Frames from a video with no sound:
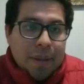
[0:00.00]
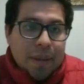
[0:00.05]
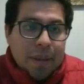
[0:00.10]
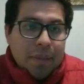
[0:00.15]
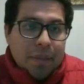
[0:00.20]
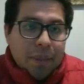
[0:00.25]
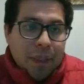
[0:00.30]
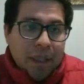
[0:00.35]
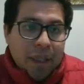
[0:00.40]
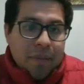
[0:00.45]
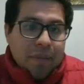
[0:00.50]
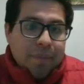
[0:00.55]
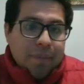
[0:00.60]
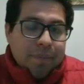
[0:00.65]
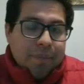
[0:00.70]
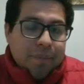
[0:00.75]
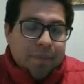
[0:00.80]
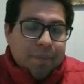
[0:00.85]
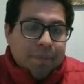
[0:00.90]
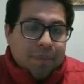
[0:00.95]

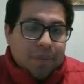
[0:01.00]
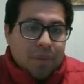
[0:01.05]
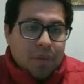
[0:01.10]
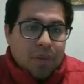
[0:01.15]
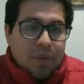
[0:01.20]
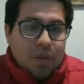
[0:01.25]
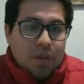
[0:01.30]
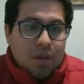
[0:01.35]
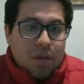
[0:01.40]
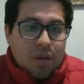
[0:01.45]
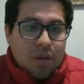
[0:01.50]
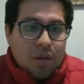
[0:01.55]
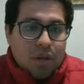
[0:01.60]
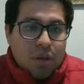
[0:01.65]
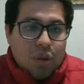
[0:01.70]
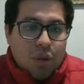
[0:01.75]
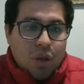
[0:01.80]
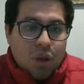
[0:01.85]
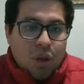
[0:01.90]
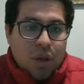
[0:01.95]
Bien,
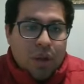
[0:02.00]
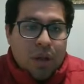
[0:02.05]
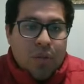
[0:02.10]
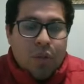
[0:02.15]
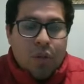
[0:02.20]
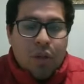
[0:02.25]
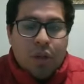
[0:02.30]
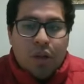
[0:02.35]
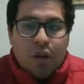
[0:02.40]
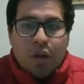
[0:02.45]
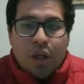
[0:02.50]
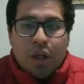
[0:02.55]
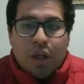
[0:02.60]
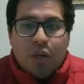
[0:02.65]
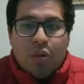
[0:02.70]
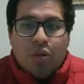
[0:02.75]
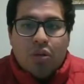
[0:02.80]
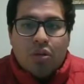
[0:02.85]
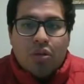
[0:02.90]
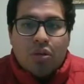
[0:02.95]
cuando hablamos de los
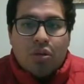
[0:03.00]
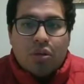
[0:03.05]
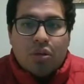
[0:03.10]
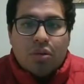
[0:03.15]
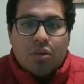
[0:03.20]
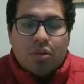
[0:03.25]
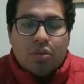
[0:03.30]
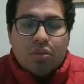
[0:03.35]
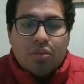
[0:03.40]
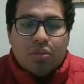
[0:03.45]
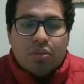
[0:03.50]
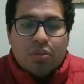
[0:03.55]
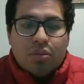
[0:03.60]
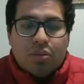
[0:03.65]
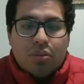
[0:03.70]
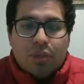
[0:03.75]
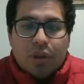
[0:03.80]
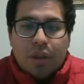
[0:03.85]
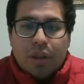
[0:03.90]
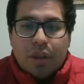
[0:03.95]
recursos,
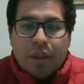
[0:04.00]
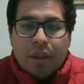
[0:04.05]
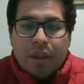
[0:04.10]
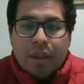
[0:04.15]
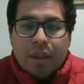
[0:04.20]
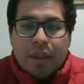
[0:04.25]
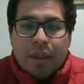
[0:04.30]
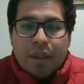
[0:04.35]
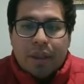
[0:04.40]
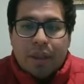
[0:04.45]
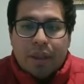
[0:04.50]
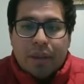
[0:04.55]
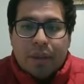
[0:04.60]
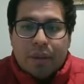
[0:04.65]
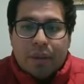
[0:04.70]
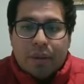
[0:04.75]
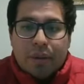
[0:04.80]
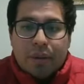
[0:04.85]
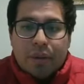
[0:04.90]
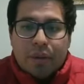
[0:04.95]

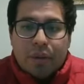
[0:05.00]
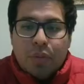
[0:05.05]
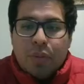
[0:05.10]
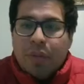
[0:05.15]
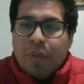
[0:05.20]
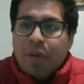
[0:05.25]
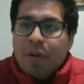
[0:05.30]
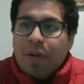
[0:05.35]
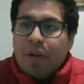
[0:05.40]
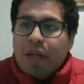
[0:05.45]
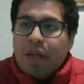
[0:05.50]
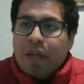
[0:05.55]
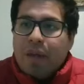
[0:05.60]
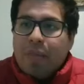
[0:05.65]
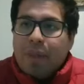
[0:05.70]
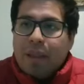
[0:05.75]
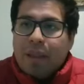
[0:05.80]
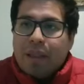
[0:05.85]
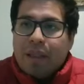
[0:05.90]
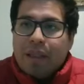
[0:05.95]
lo primero que hay que
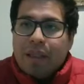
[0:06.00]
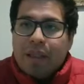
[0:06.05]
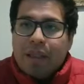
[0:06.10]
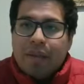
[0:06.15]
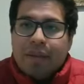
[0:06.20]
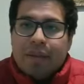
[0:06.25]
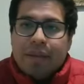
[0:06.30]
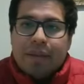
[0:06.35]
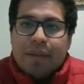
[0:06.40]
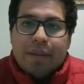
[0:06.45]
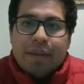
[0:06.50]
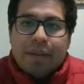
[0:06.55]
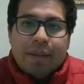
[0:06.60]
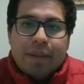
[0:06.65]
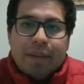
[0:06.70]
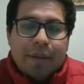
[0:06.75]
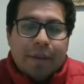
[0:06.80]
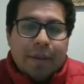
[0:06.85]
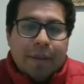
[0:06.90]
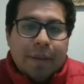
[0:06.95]
partir es
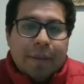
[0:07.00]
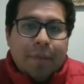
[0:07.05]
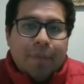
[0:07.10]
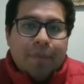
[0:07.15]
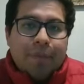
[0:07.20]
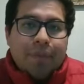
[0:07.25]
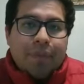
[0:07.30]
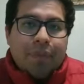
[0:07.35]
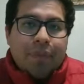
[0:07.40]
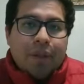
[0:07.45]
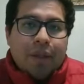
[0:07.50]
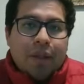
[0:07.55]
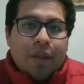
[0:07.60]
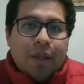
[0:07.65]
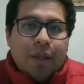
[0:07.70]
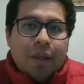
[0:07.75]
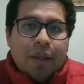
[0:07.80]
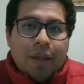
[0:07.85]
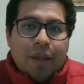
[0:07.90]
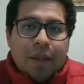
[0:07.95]

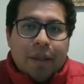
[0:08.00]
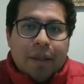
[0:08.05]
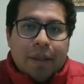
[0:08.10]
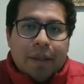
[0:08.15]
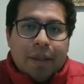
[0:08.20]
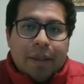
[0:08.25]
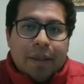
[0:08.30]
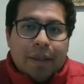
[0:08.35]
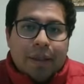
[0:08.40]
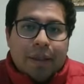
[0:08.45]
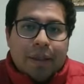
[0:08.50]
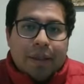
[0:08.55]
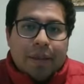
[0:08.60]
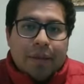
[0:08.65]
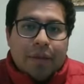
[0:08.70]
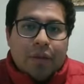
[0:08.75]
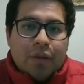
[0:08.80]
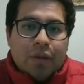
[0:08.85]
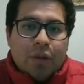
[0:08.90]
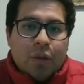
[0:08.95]
eh,
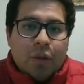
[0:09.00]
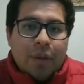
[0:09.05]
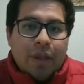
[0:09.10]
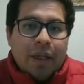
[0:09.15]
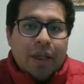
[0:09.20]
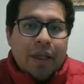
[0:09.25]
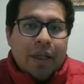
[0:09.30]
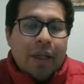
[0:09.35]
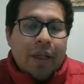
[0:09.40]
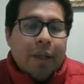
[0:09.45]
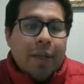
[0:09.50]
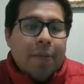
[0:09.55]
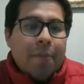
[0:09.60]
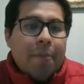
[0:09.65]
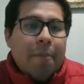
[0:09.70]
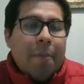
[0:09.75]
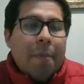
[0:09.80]
sobre